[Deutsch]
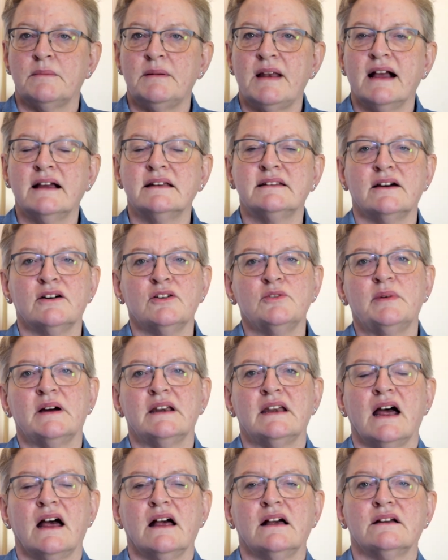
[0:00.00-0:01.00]
habe lange darüber
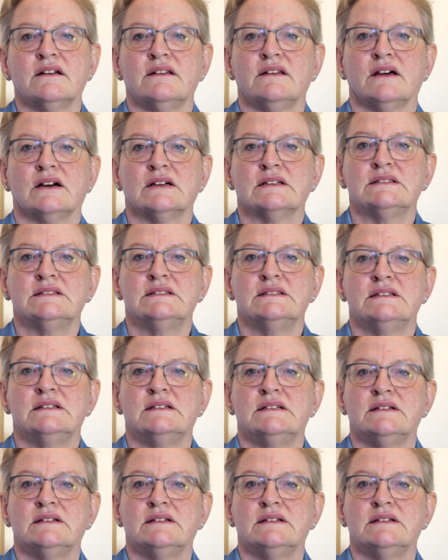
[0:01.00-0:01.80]
nachgedacht.